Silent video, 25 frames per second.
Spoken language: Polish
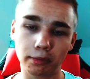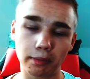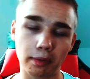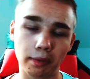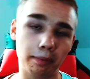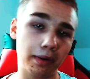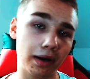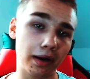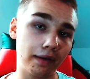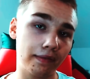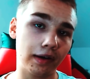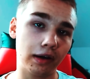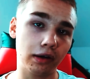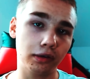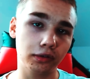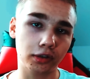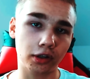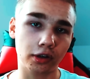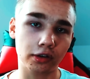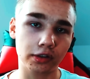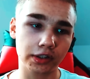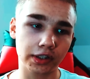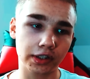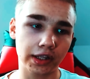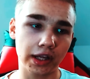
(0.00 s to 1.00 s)
ma prawa
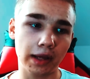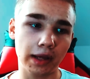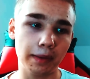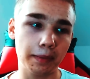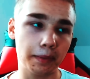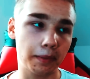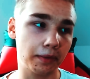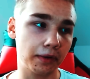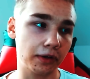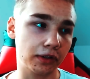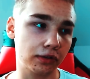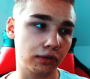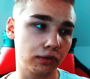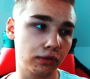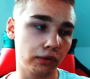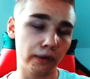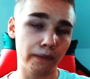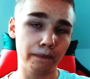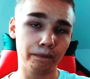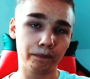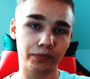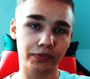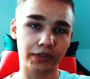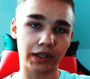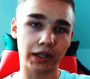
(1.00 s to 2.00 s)
autorskie i po
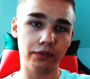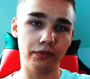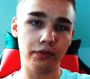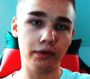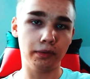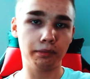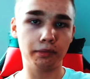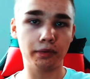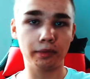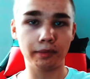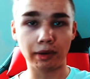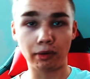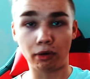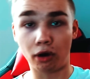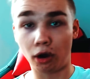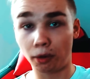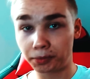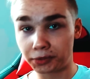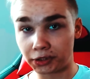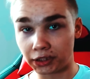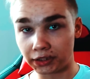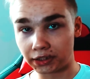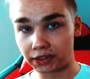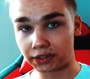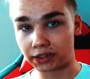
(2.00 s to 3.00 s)
prostu ten film by miał
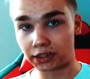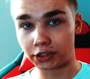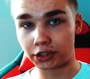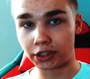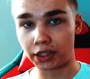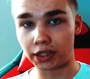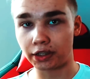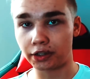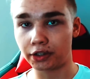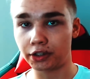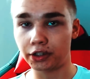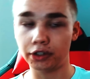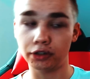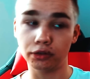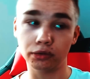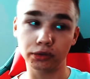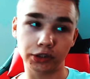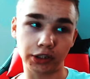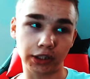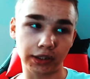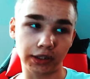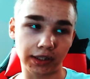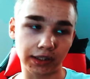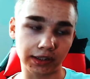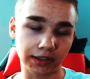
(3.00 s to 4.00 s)
obcięte zasięgi i
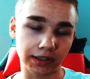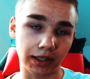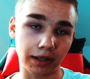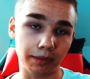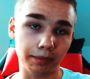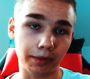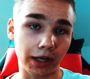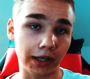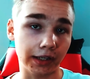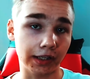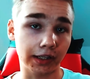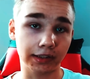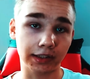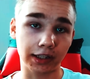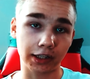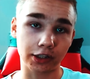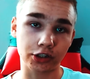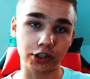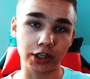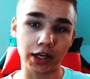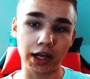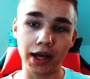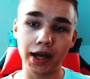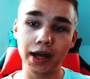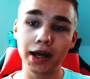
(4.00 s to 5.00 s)
ucięte zarabianie,
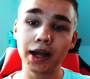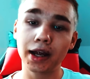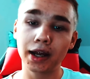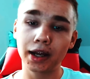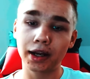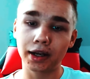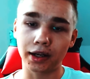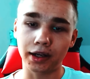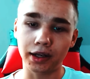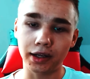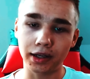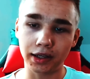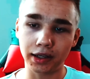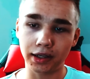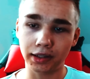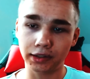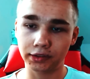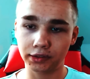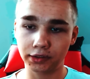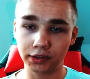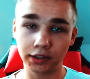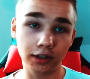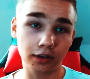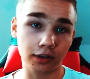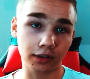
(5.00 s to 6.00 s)
także e,
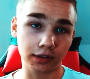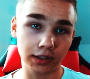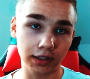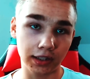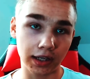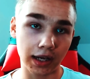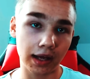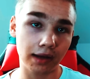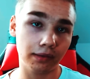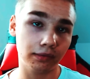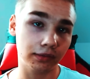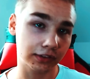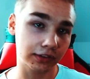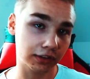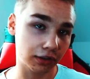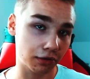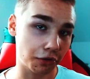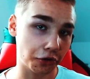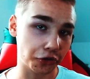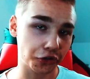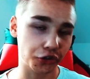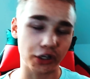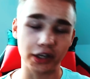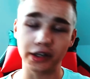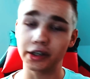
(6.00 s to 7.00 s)
tylko tyle z
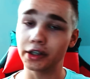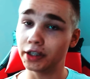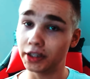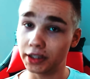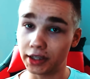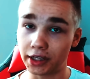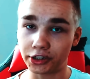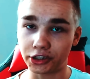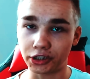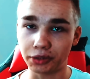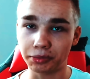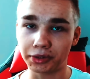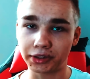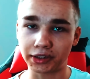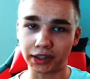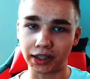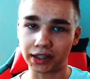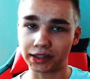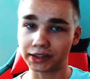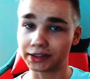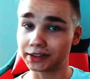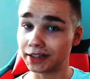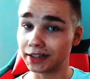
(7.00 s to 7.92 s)
ogłoszeń i lecimy teraz z